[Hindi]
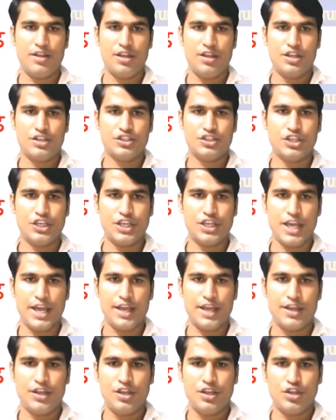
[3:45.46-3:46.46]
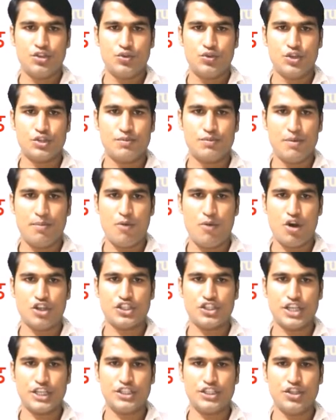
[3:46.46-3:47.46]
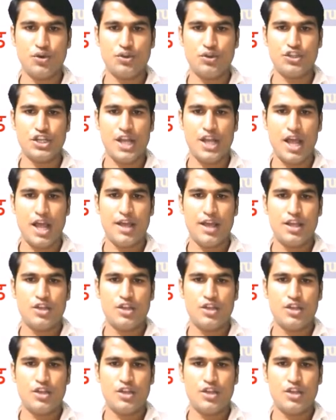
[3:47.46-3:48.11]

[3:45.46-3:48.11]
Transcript: ठीक है तो इसमें बहुत शक्ति होती ना